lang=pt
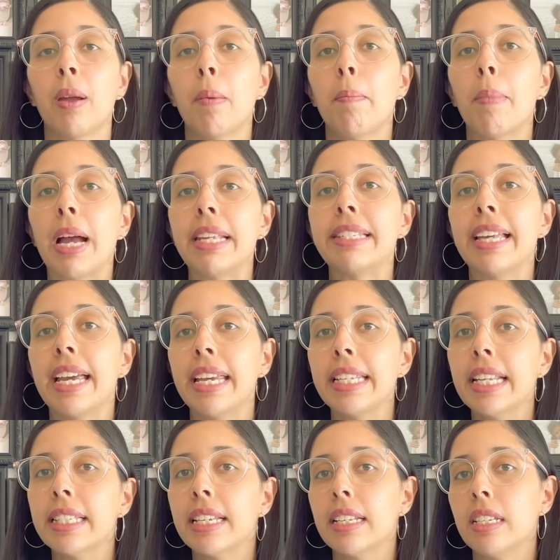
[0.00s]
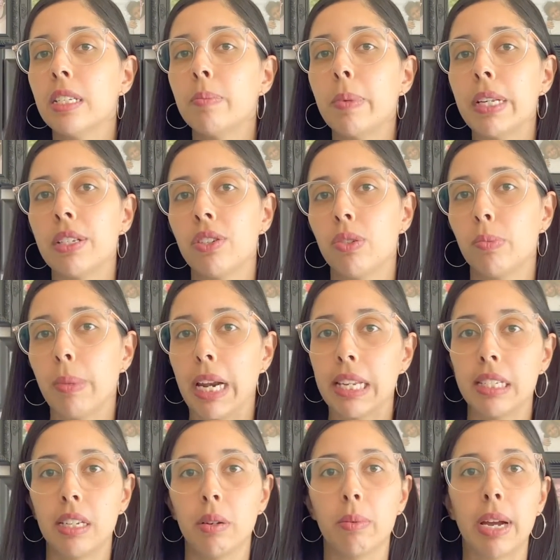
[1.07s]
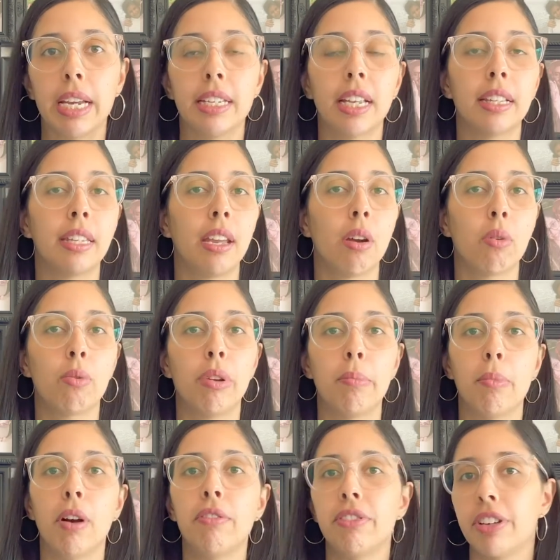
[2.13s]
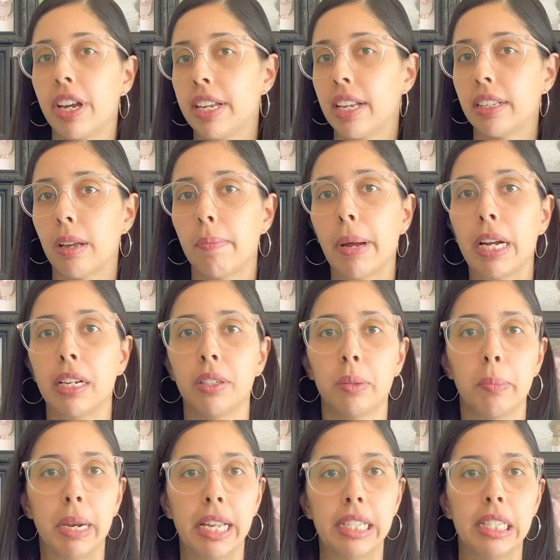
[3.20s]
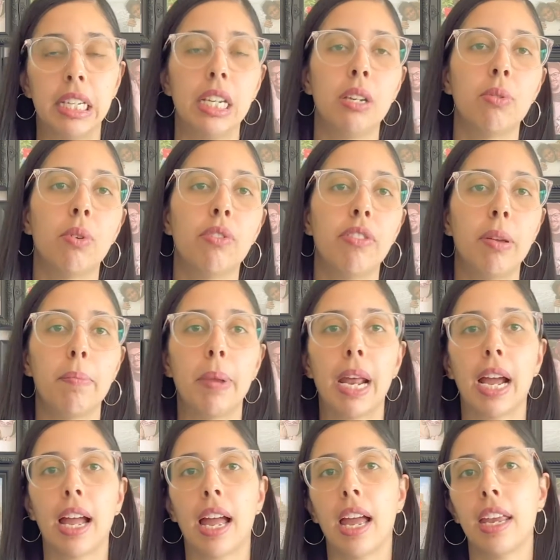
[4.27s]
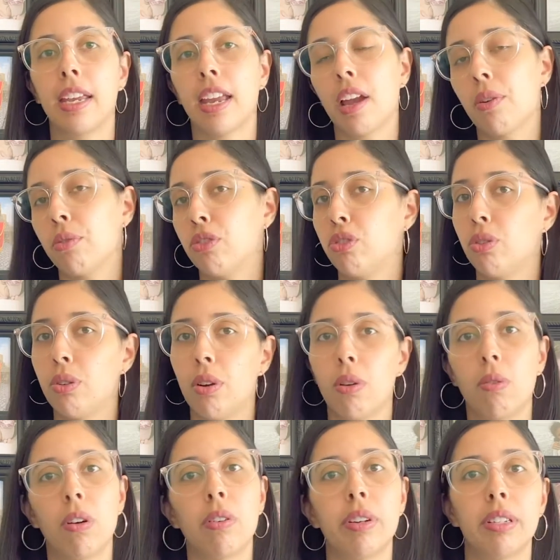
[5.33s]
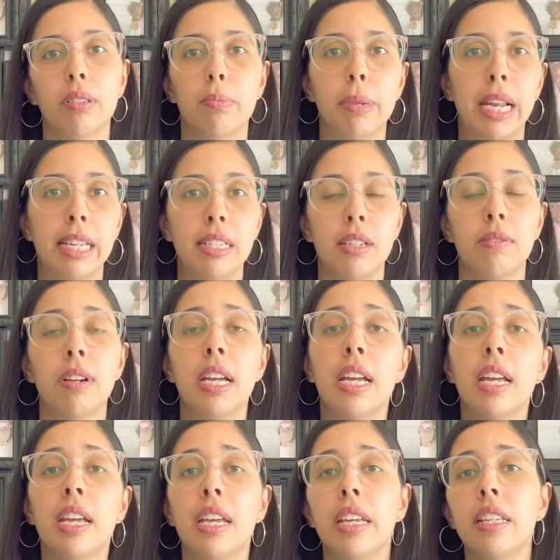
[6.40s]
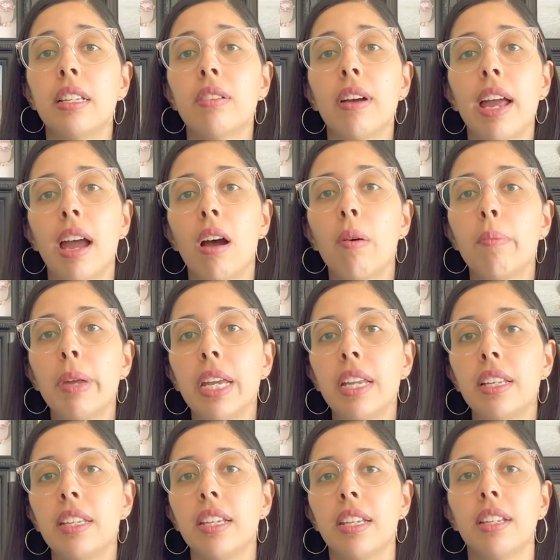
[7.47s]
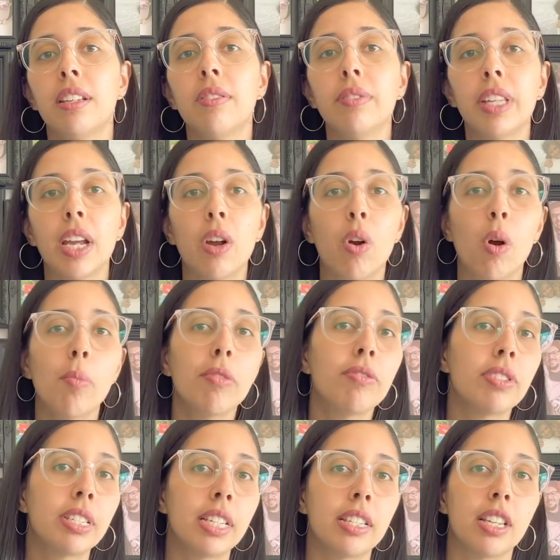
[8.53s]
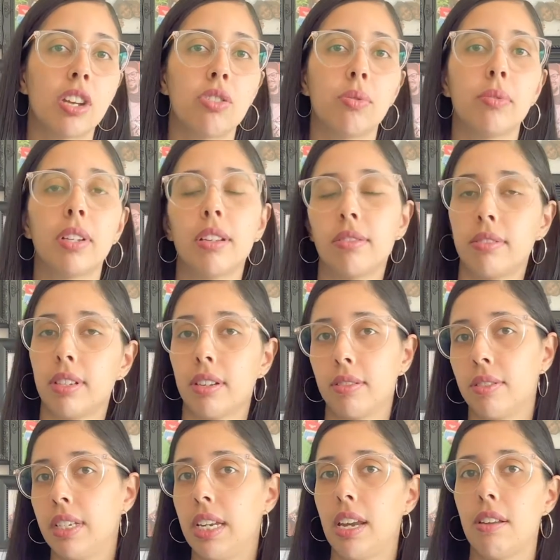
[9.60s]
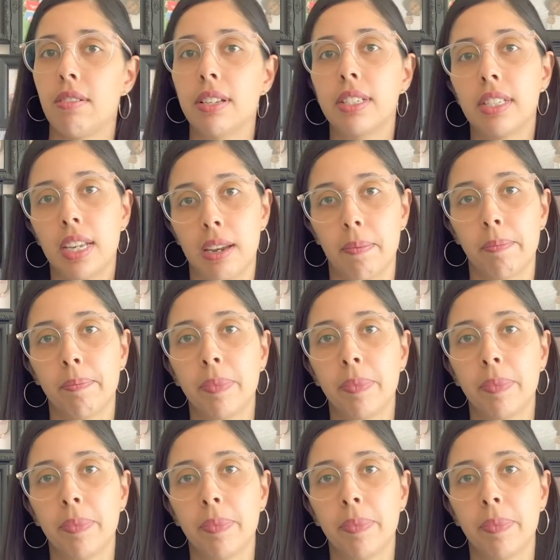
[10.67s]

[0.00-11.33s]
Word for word: mas ainda tem despesas no Brasil, ainda tem algum imóvel que ainda está pagando no Brasil, ou vem para cá e quer construir alguma coisa no Brasil. Então realmente não tem como você estar tá juntando tanto dinheiro assim.